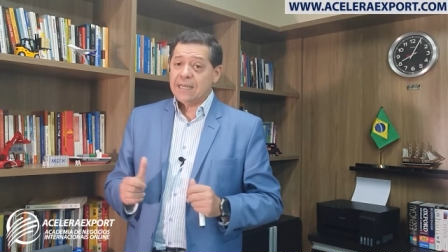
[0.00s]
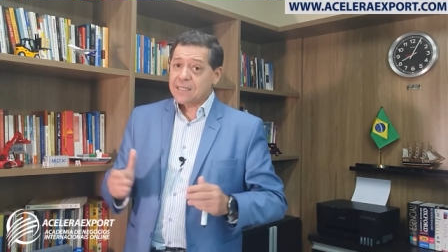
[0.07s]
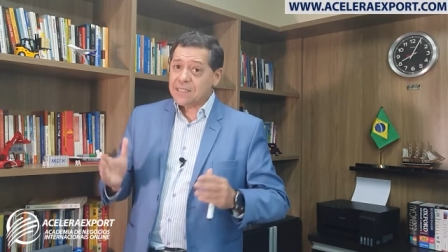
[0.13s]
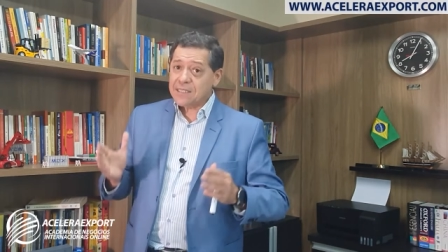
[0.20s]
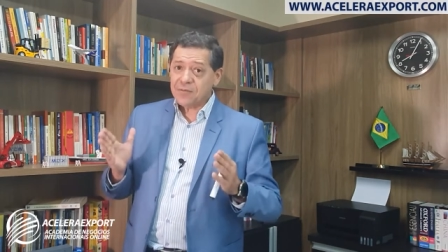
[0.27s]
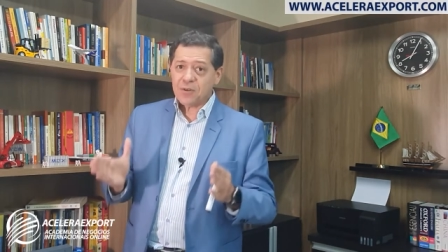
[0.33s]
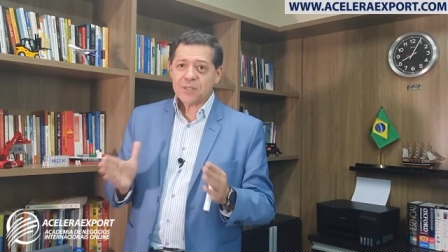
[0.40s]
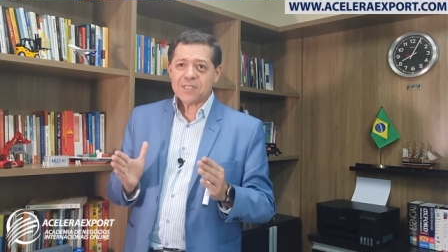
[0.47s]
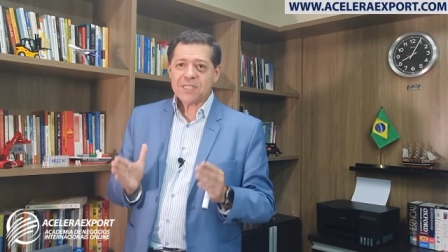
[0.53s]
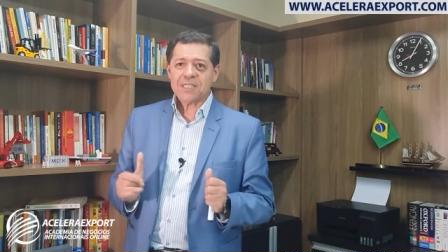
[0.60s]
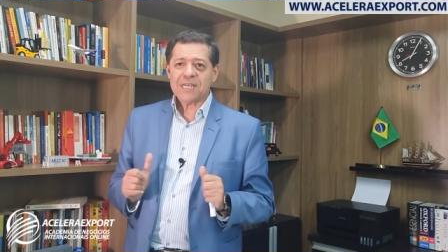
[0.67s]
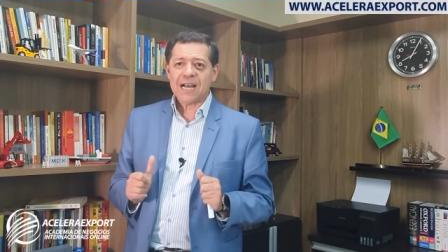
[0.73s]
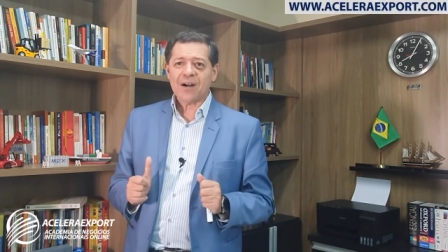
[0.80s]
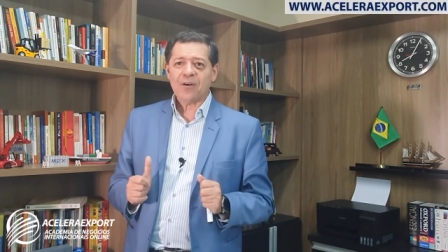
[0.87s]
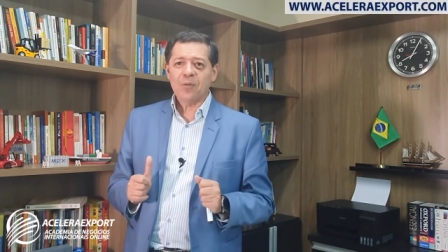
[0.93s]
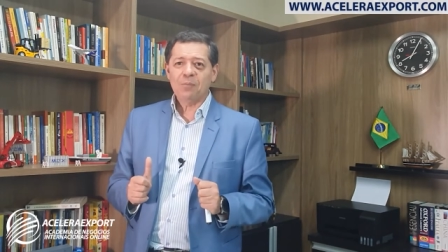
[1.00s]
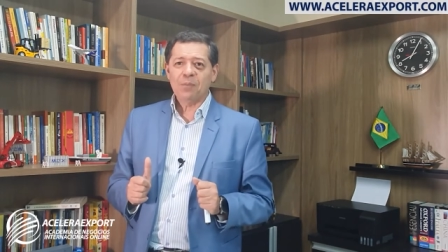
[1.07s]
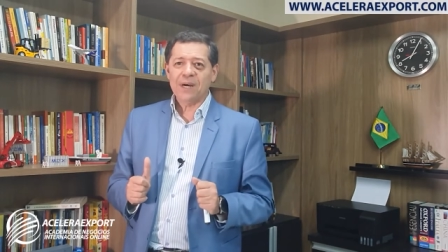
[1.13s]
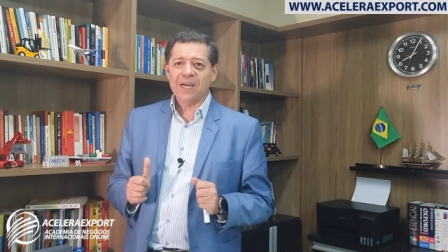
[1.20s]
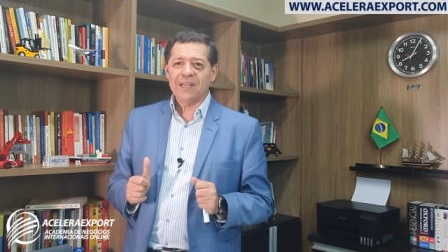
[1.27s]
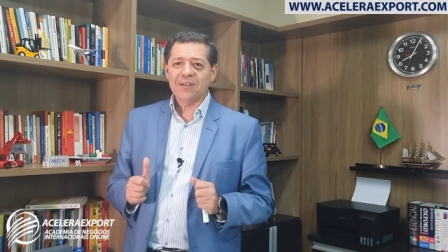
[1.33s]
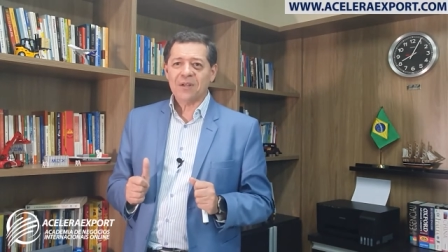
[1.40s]
Se você já
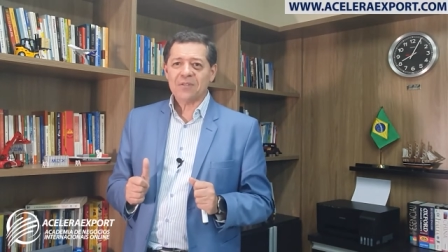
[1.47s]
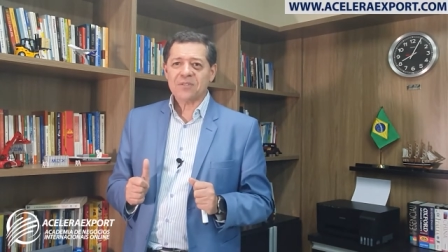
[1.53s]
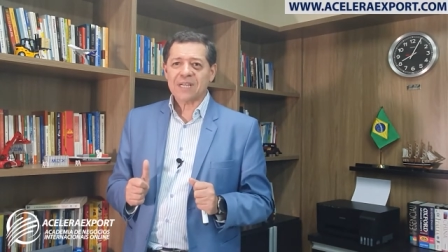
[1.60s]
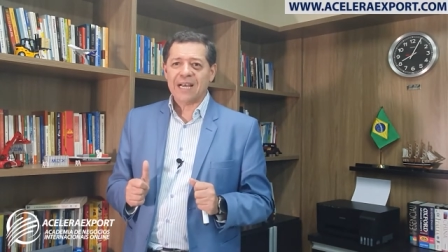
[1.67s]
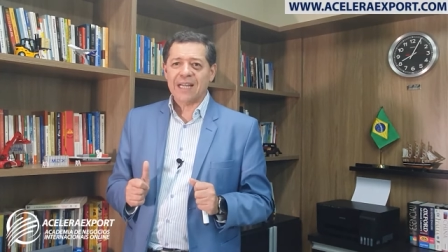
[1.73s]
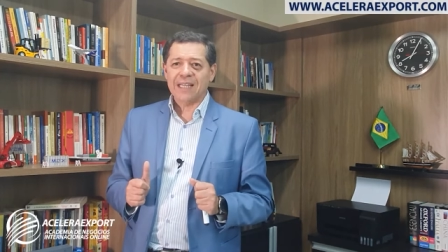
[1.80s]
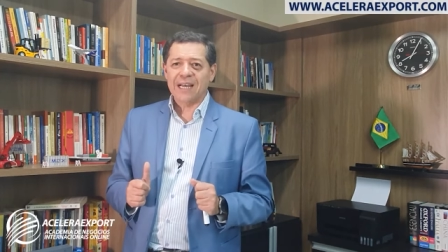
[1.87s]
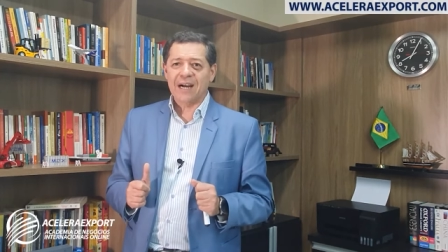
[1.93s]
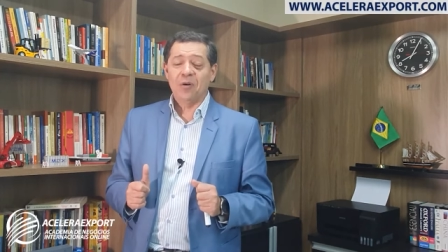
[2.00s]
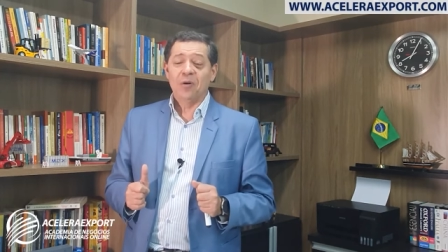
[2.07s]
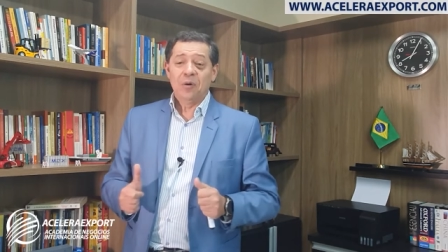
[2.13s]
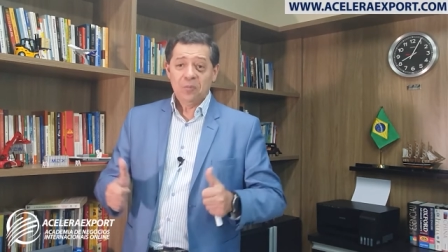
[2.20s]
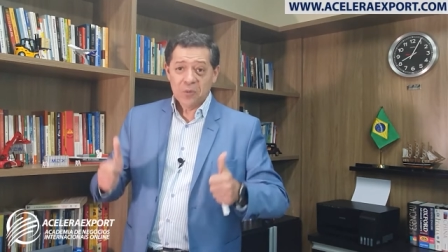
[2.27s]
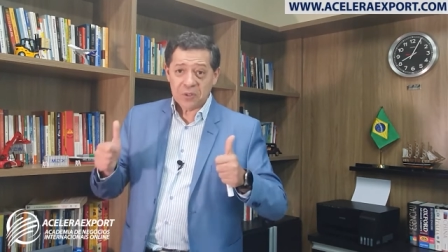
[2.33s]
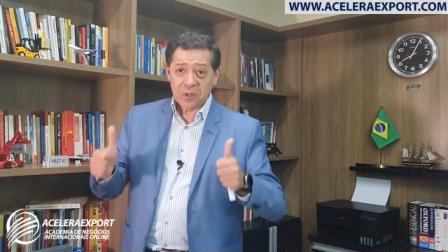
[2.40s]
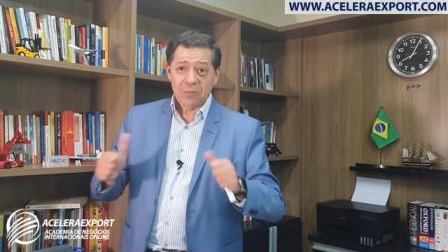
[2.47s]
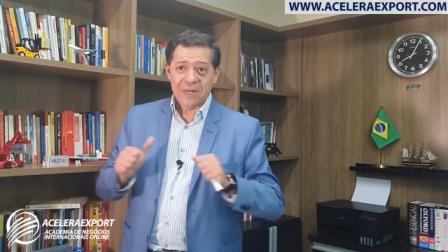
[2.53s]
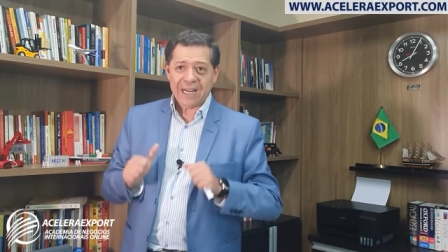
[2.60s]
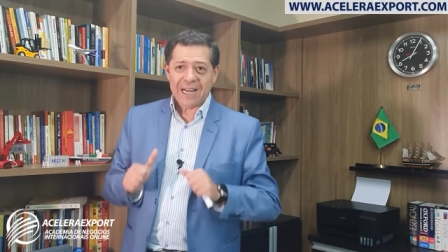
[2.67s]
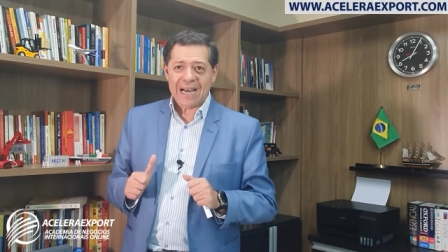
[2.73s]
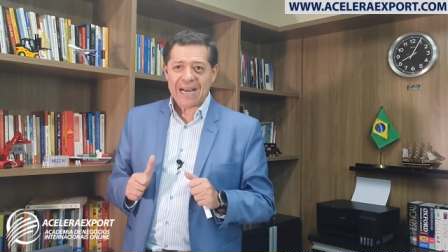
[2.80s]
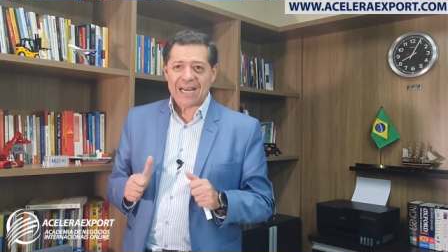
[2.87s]
acompanha nosso canal, muito
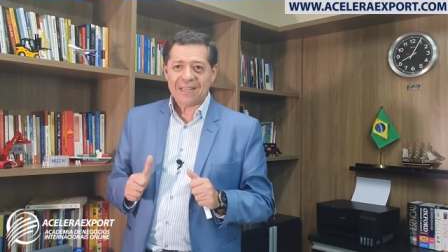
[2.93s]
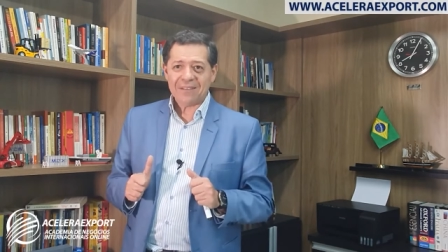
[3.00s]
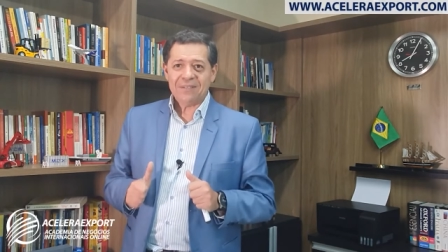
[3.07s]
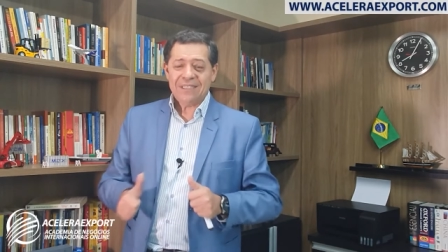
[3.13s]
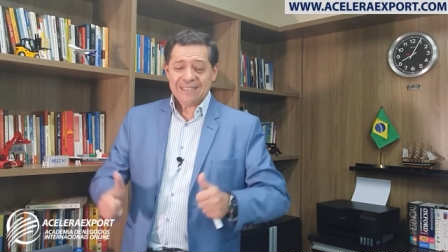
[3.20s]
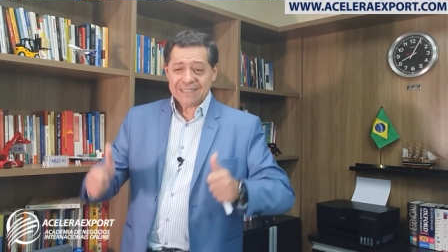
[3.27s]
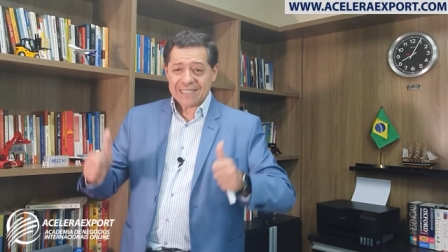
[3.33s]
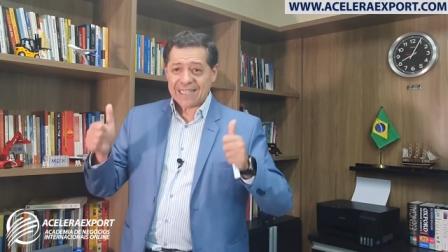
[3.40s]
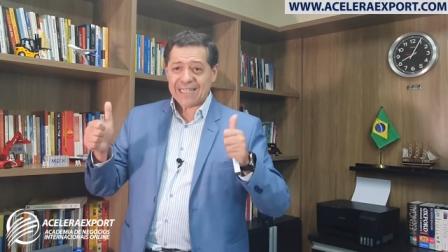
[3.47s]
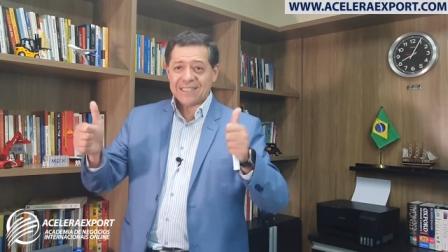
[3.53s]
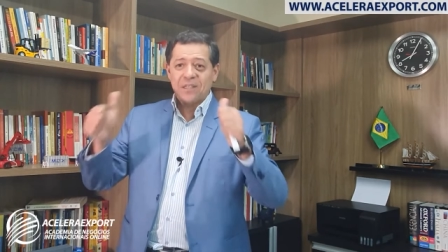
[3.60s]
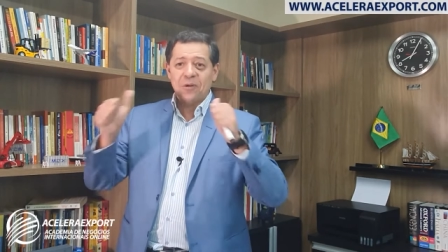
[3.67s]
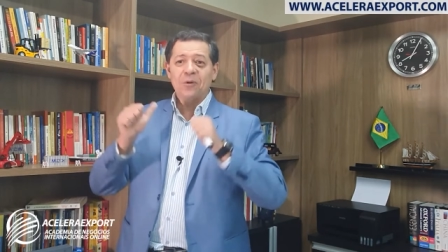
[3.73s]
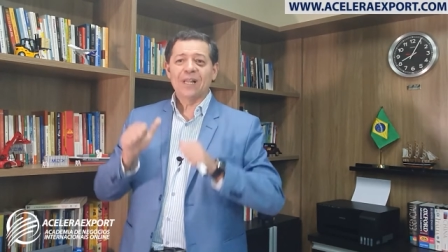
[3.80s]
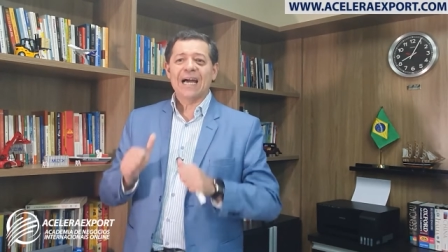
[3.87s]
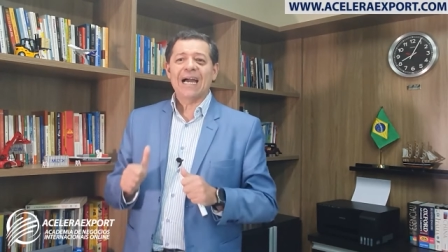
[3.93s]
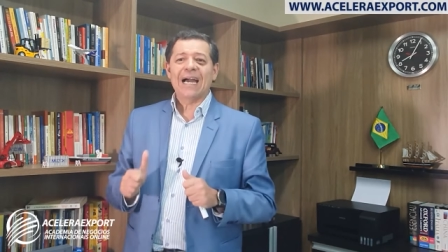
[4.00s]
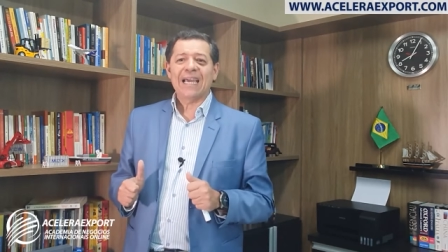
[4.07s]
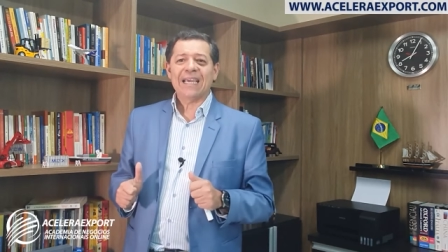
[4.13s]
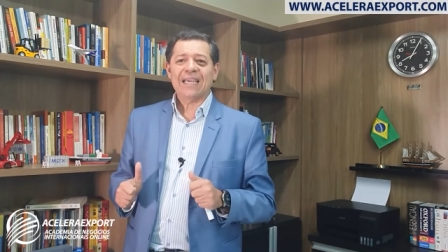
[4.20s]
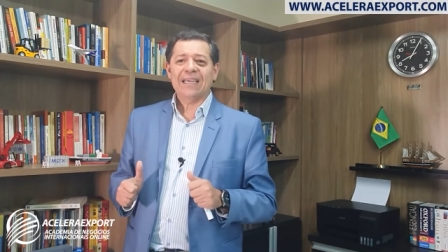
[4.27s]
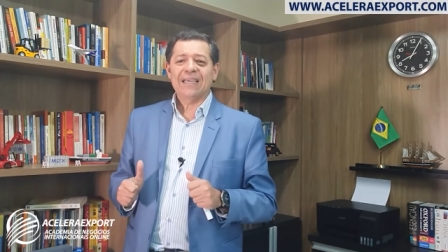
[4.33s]
obrigado, já dá teu
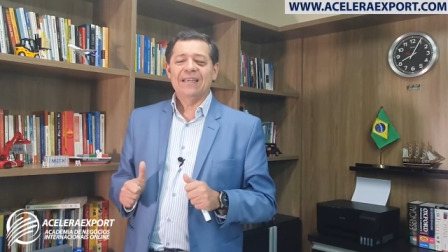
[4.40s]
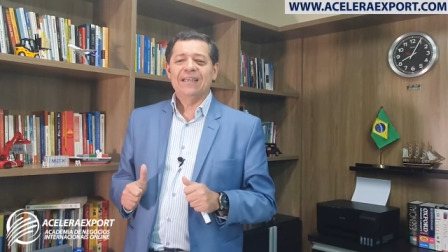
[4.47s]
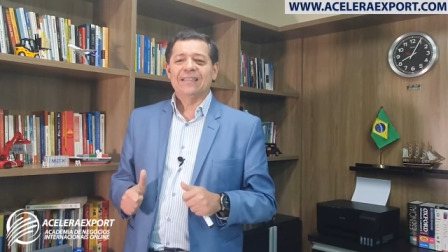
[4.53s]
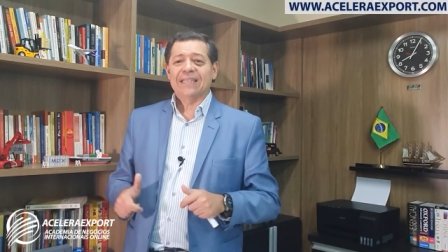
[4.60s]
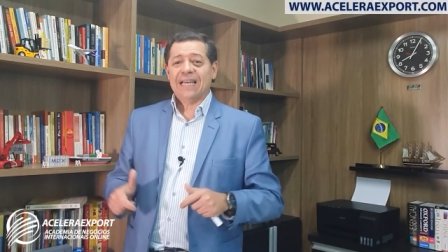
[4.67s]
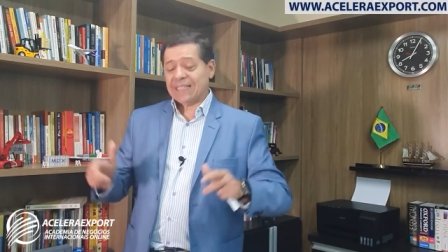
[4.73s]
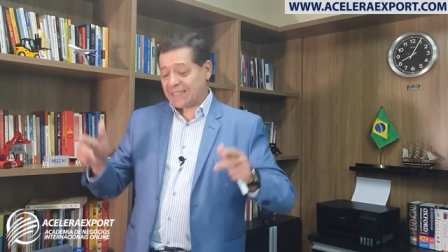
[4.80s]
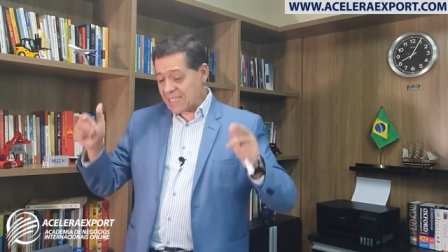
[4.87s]
like, tá?